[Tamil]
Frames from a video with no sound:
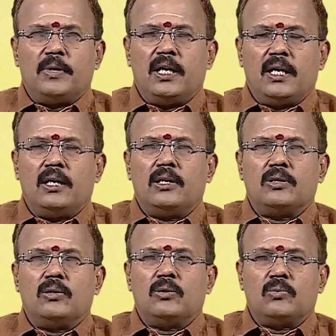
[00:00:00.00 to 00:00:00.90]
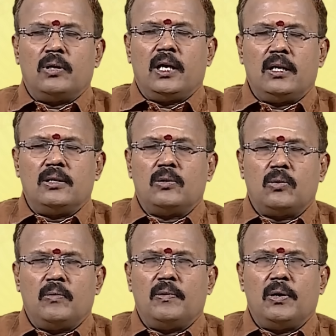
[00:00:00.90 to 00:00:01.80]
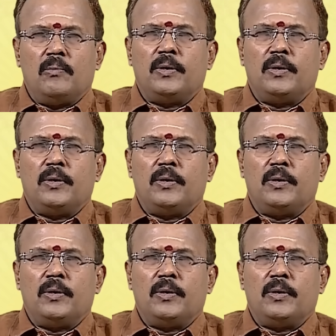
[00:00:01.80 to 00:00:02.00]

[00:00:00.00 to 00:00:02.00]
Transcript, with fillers: பிள்ளைகள் இடத்திலோ துணை அல்லது துணைவியோ